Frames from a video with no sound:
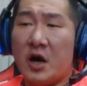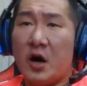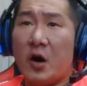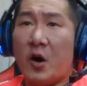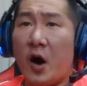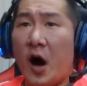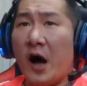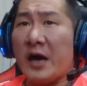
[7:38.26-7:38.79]

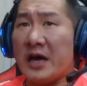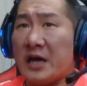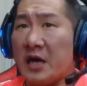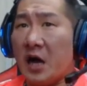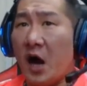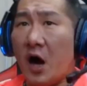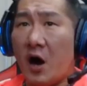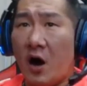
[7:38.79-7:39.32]
我
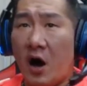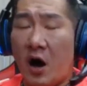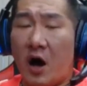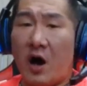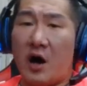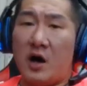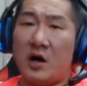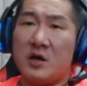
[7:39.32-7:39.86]
以后
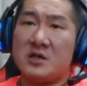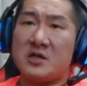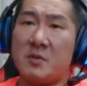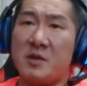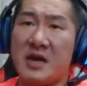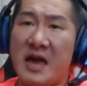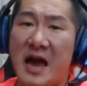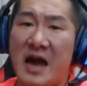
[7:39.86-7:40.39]
哦怎
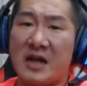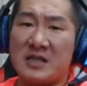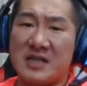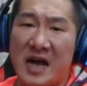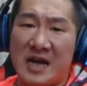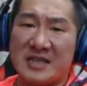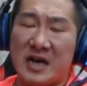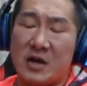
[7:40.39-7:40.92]
么样？
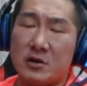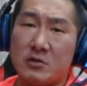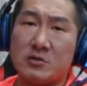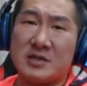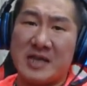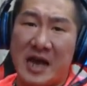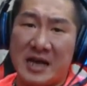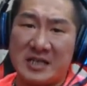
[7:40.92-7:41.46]
杀小
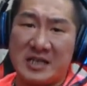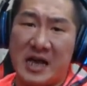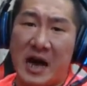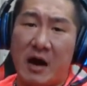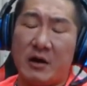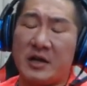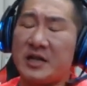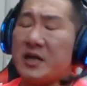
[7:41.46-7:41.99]
都杀
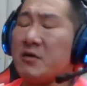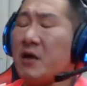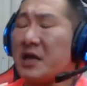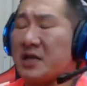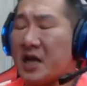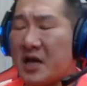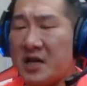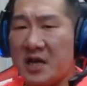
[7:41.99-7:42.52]
小，一定会
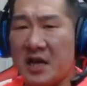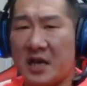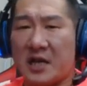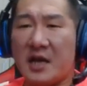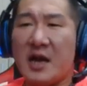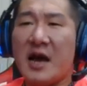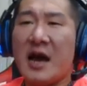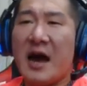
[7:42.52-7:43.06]
疼
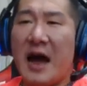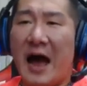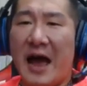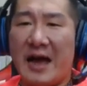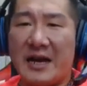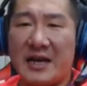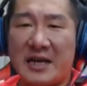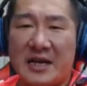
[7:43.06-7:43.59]
你、
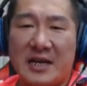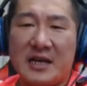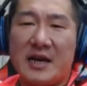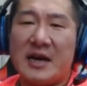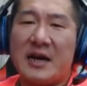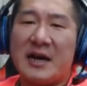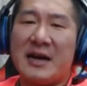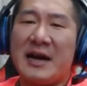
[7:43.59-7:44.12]
爱你、
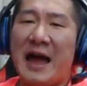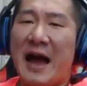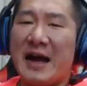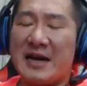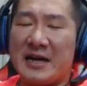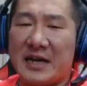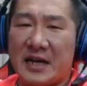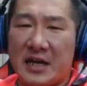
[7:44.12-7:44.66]

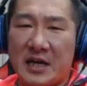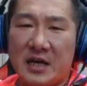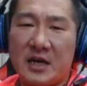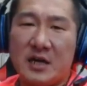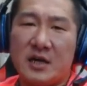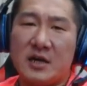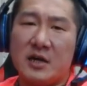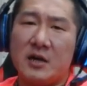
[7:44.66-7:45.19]
让你
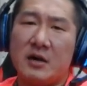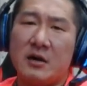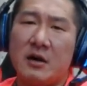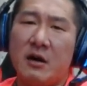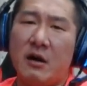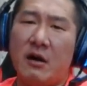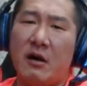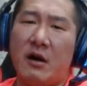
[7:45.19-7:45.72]

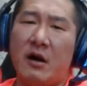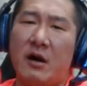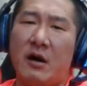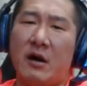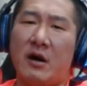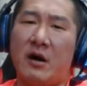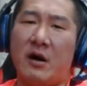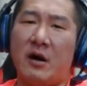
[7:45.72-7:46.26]

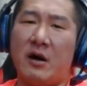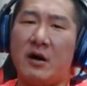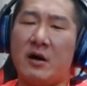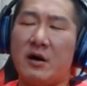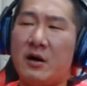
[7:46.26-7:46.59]
哦。我